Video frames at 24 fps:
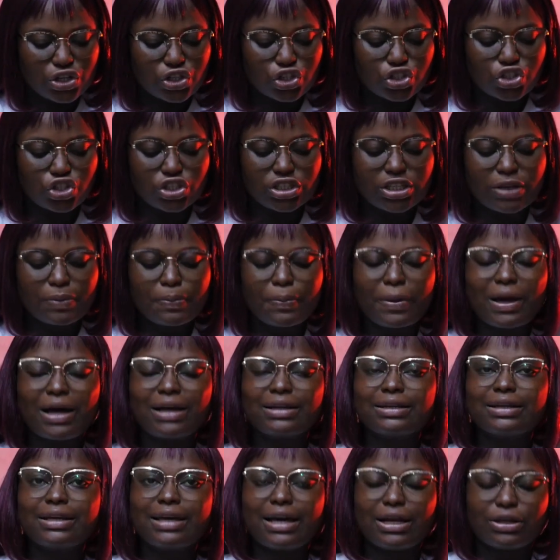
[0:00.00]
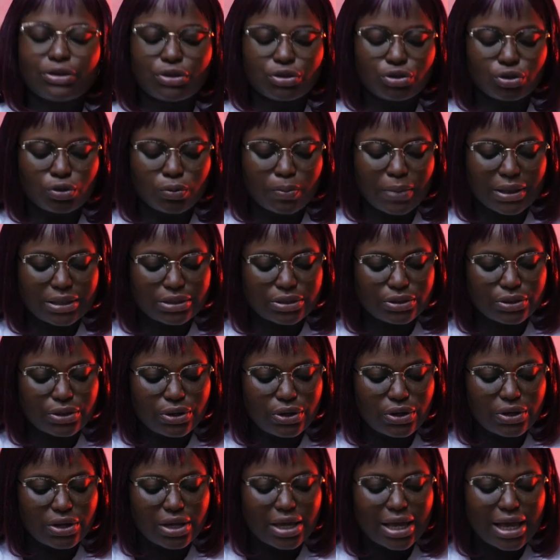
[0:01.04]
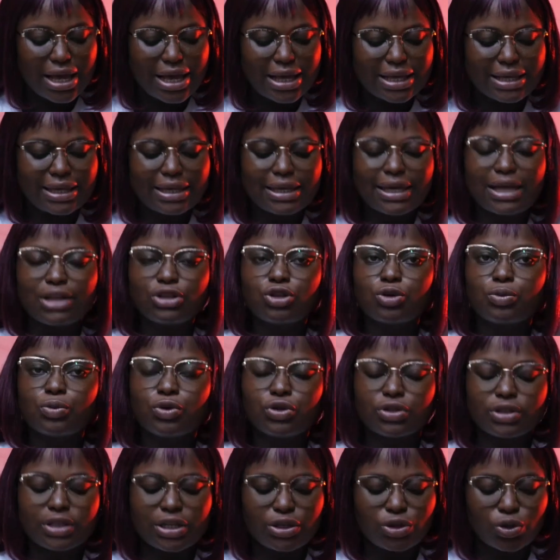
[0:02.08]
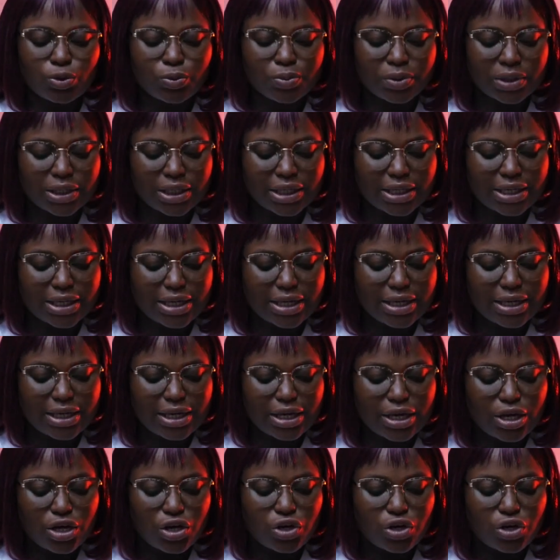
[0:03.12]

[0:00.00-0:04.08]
J'en ai parlé à notre pasteur qui a demandé de prier.